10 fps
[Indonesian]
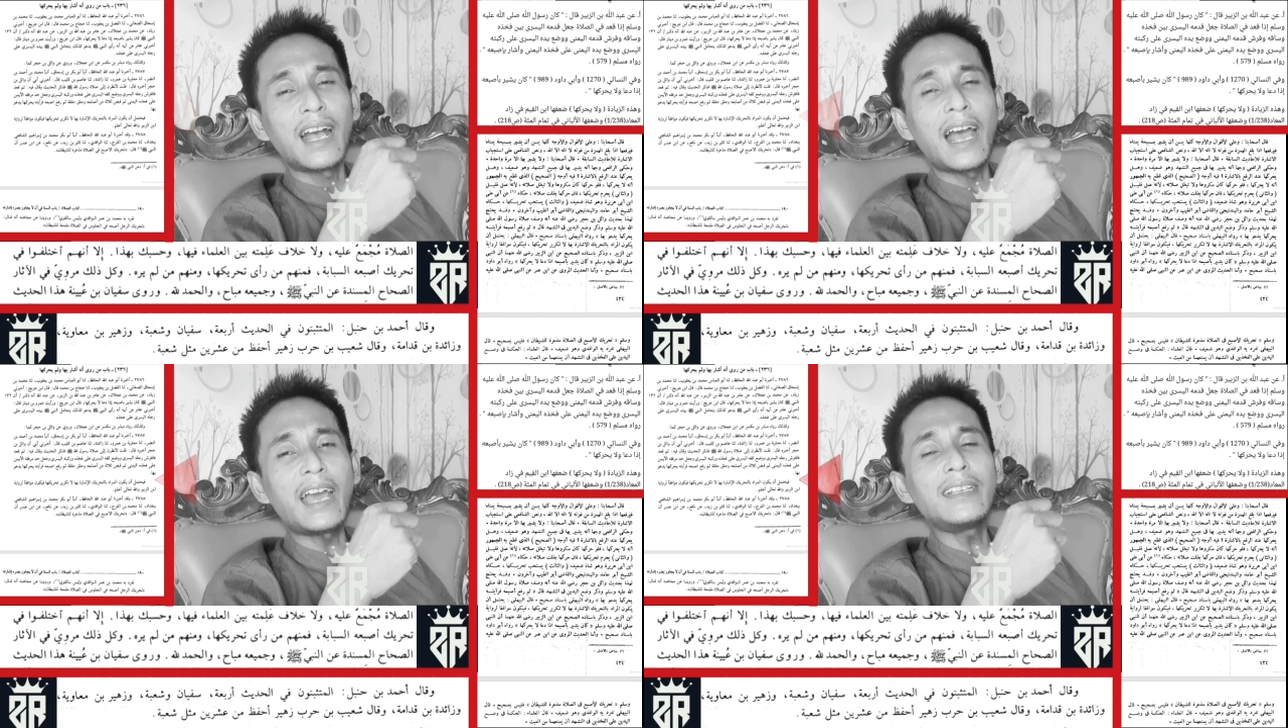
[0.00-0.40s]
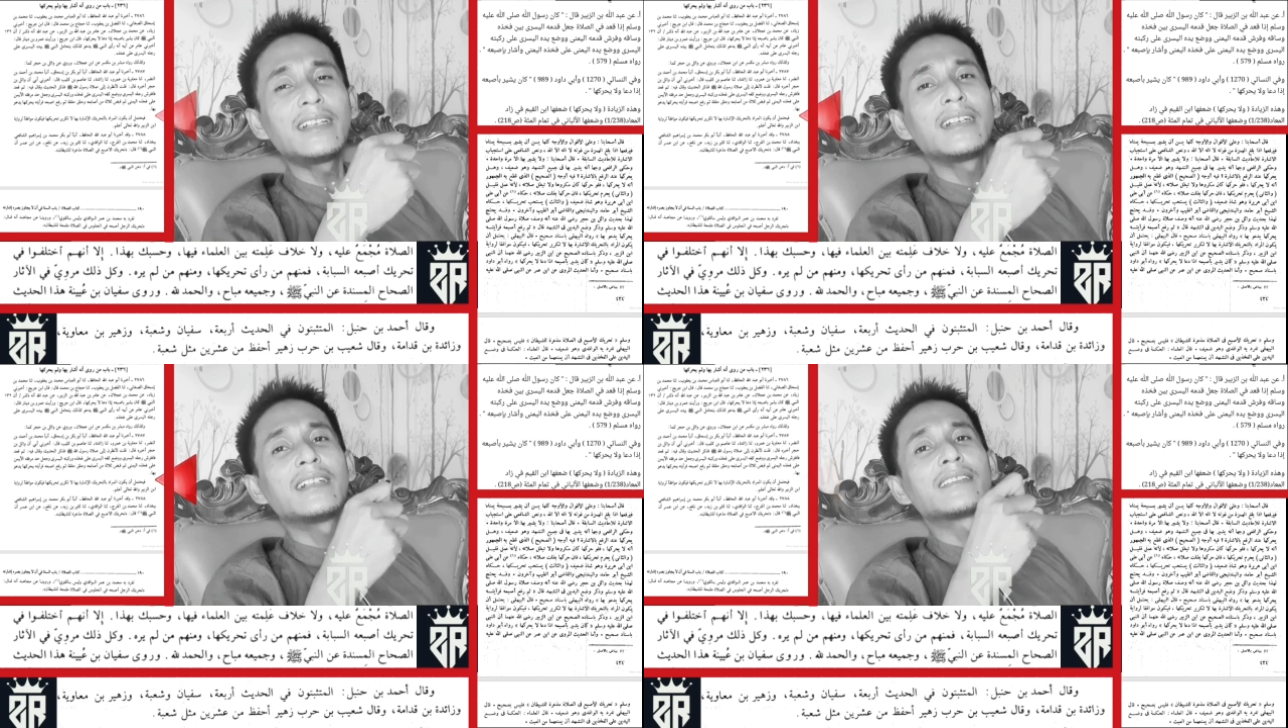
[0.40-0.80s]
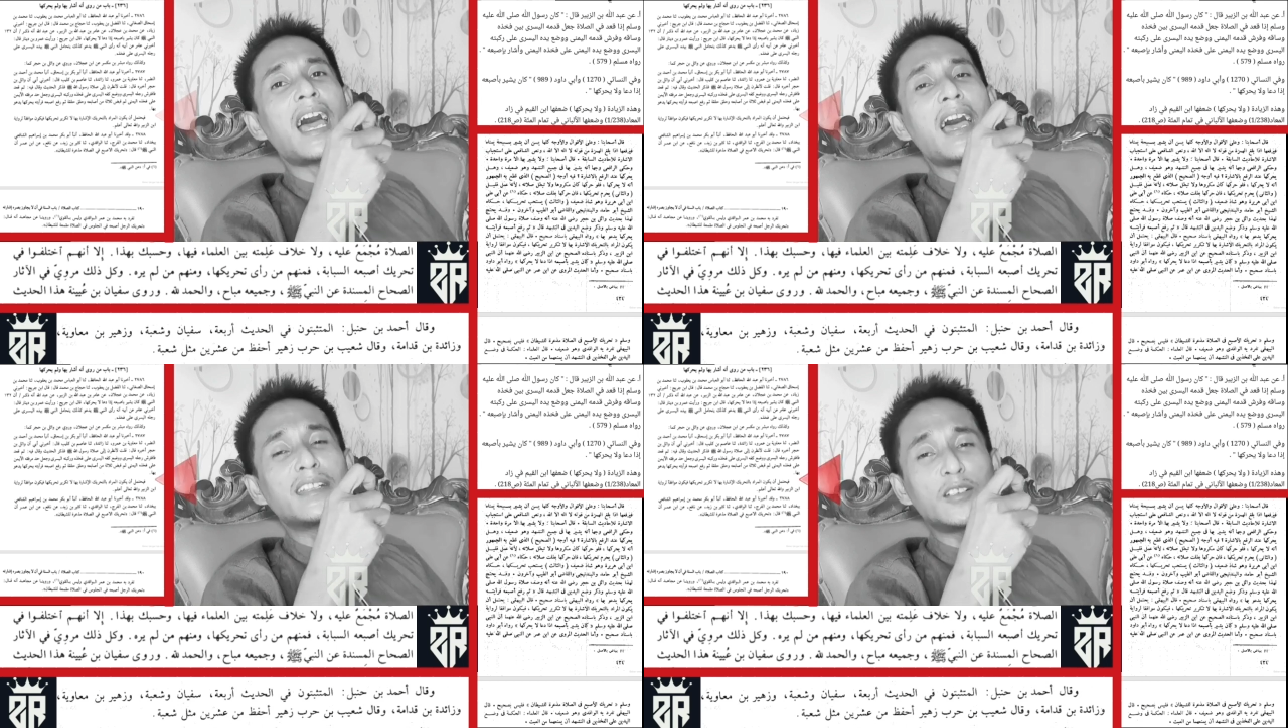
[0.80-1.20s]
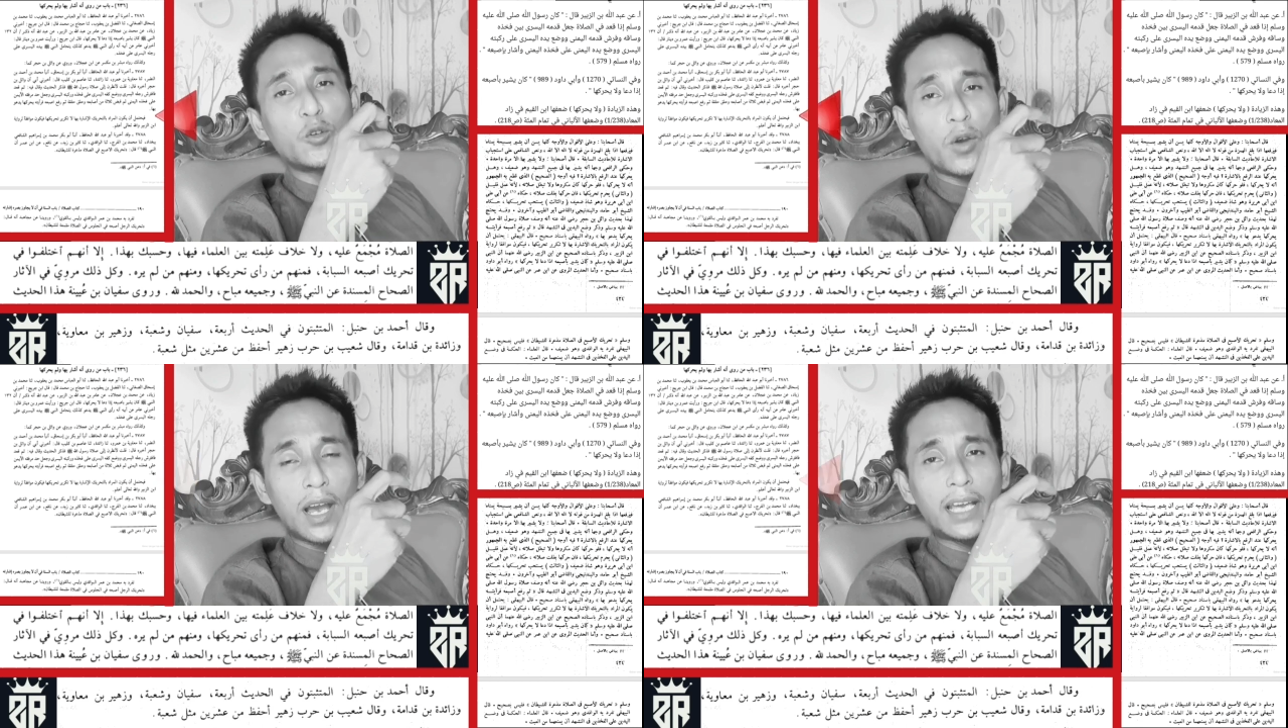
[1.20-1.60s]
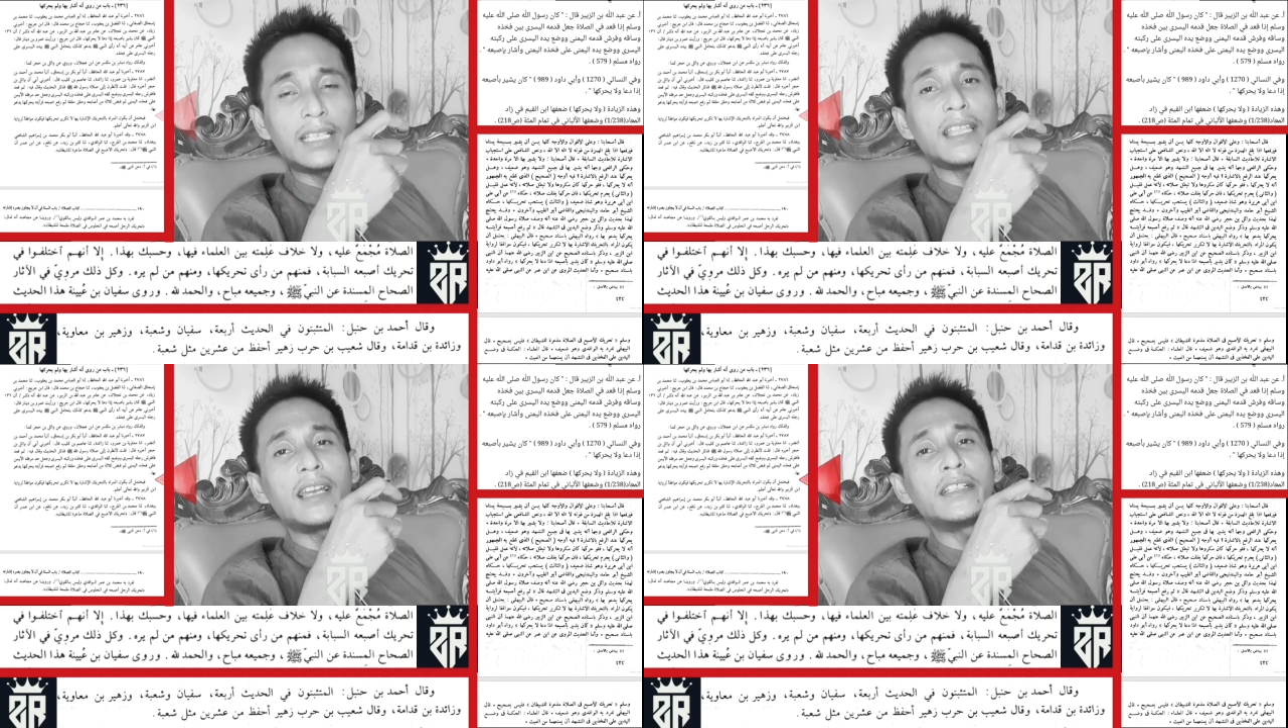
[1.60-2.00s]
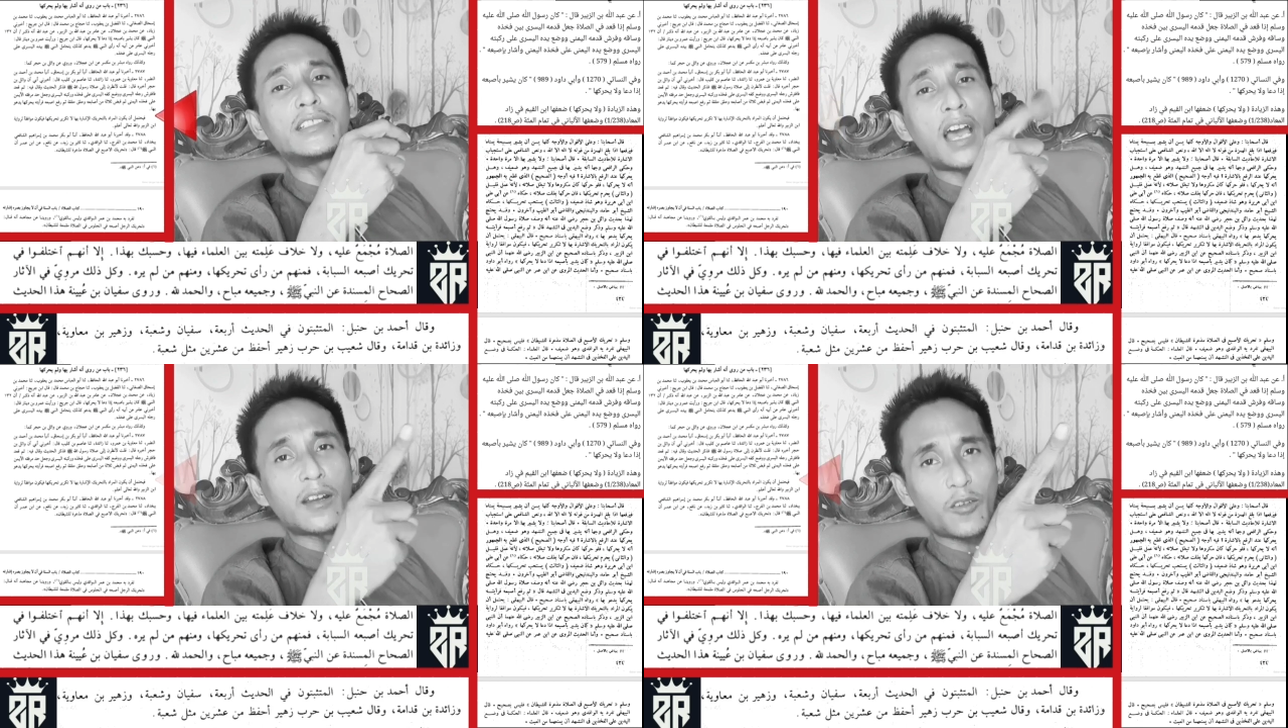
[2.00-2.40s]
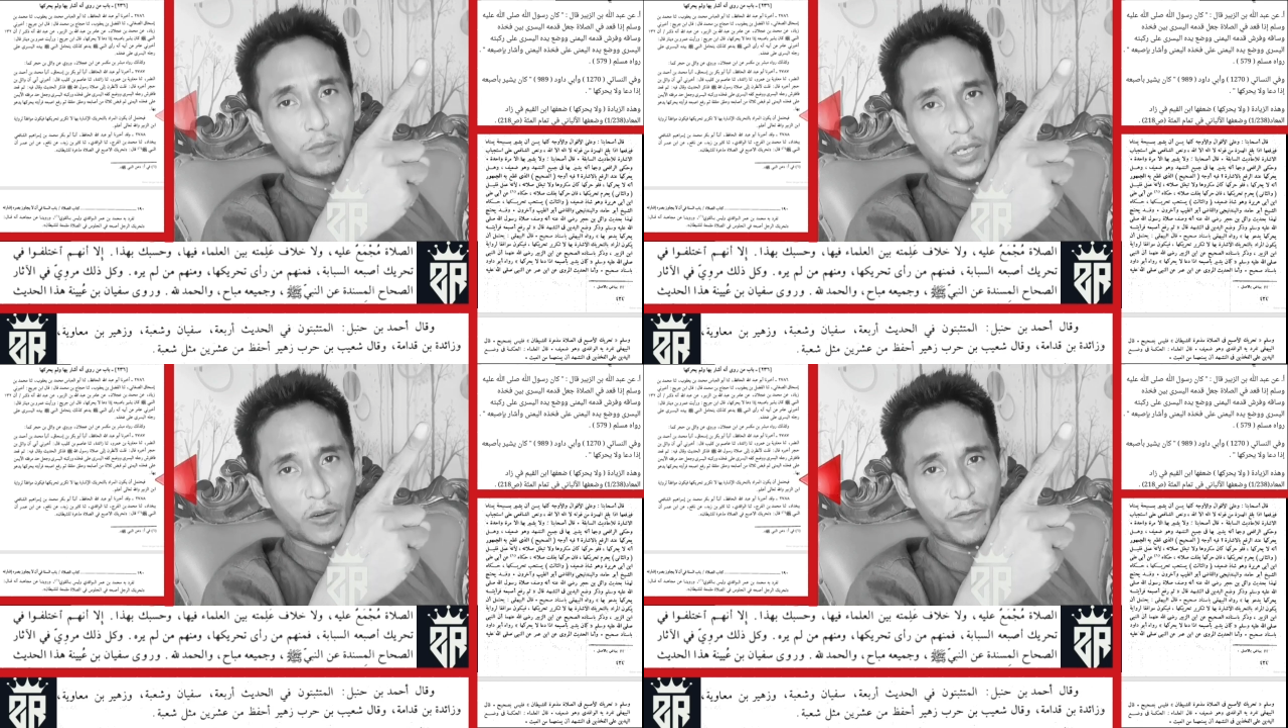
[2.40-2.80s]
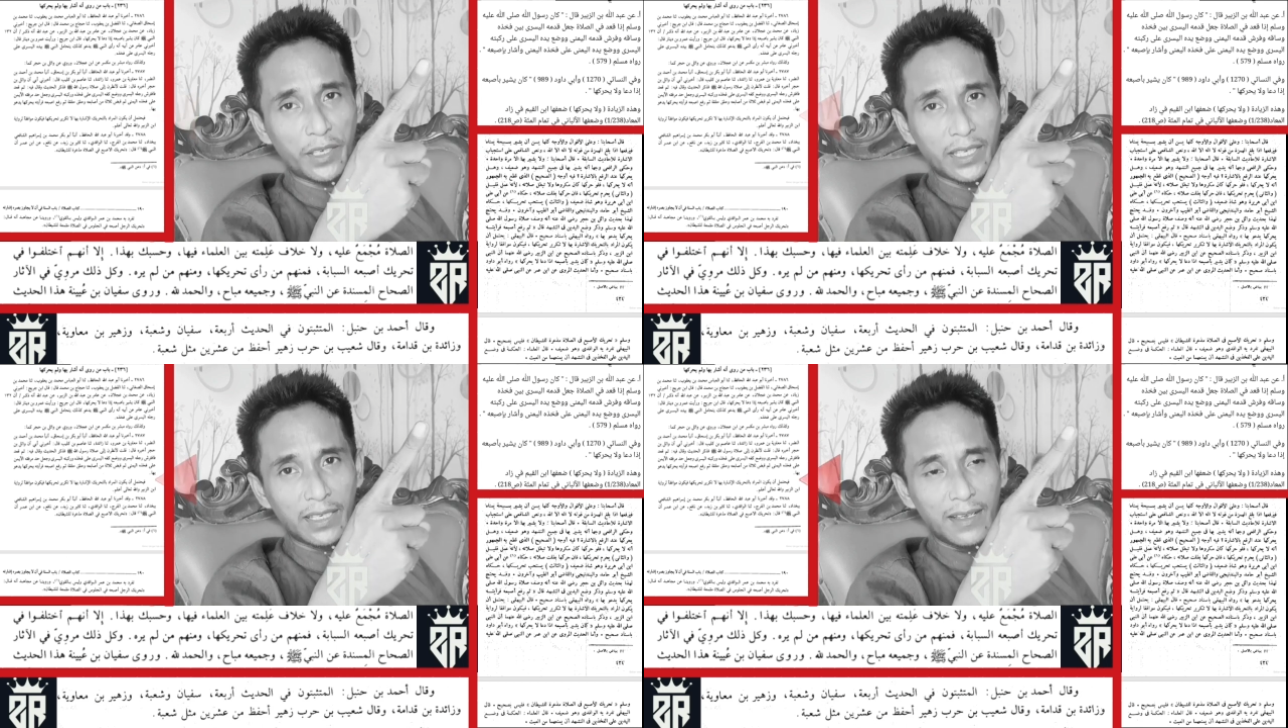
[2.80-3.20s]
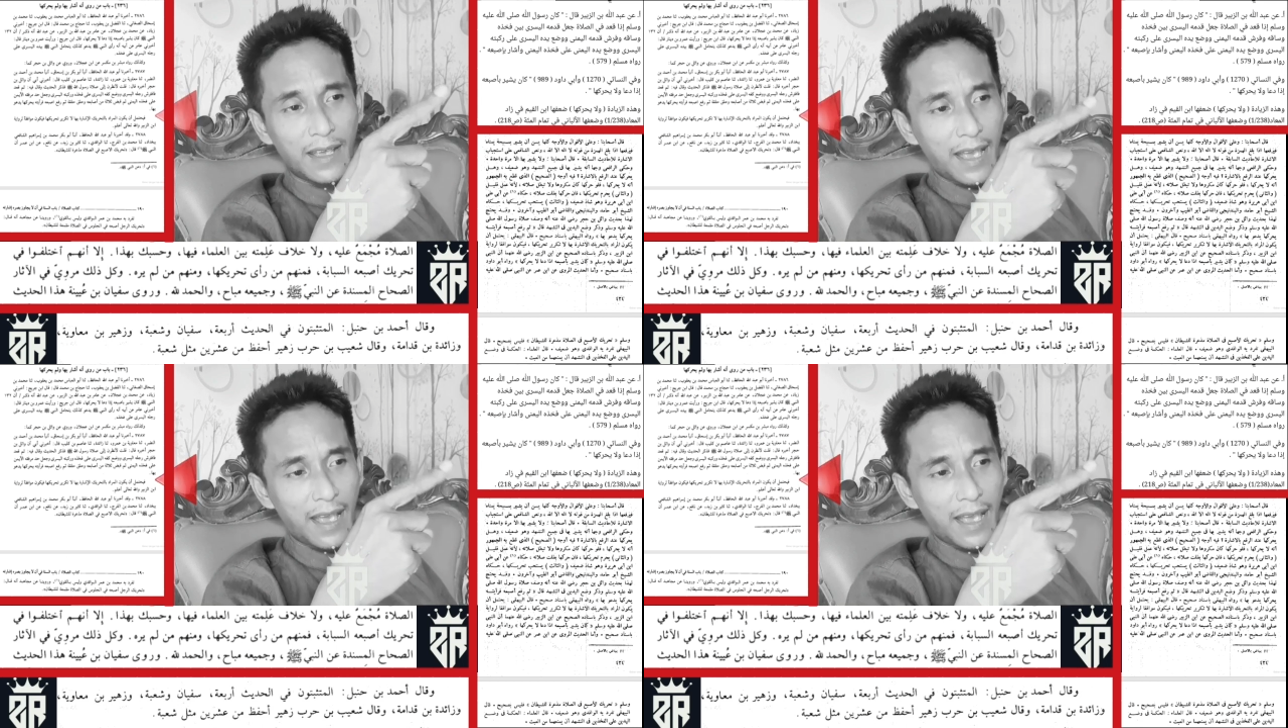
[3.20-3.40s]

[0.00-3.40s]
Ay tahrikuha indal isyarah birraf'i